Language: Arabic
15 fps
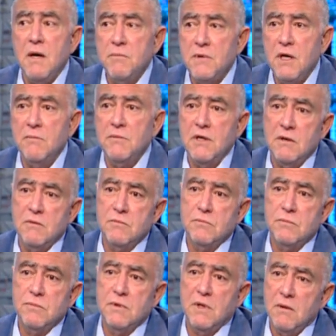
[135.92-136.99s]
نعم نعم
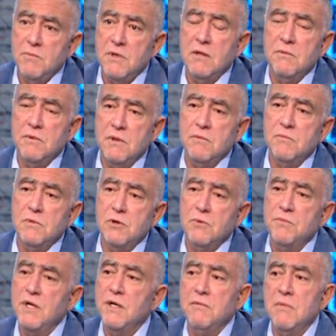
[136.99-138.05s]
نعم نعم نعم
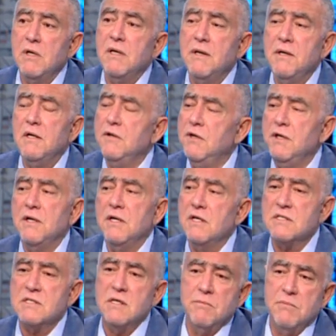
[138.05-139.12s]
بلبنان لنا نحن
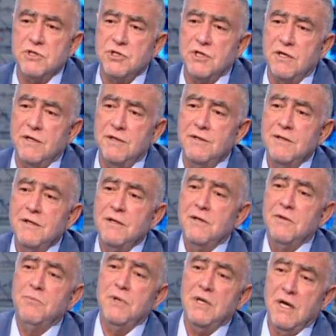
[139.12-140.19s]
لسنا بشرا
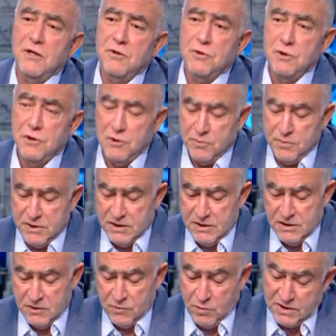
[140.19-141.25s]
باعين
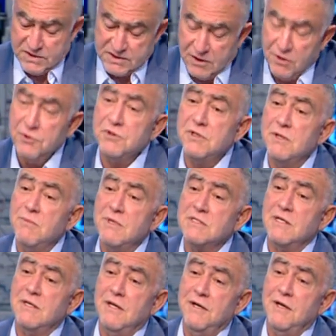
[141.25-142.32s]
اللبنانيين وساعطي
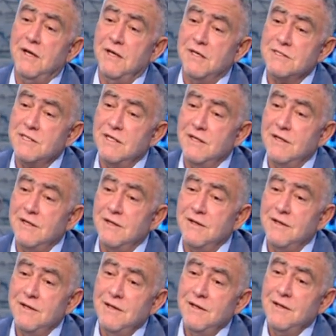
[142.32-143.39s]
مثلا على ذلك
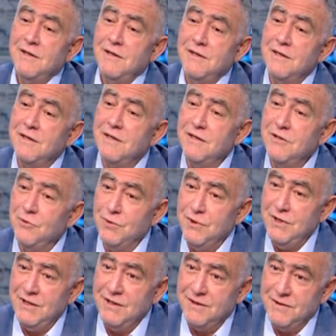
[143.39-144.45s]
لكي
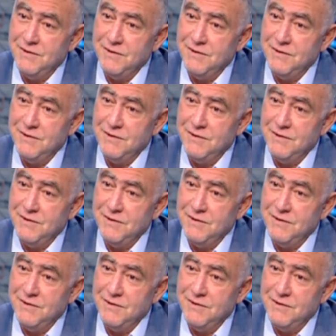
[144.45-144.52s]
اريحك.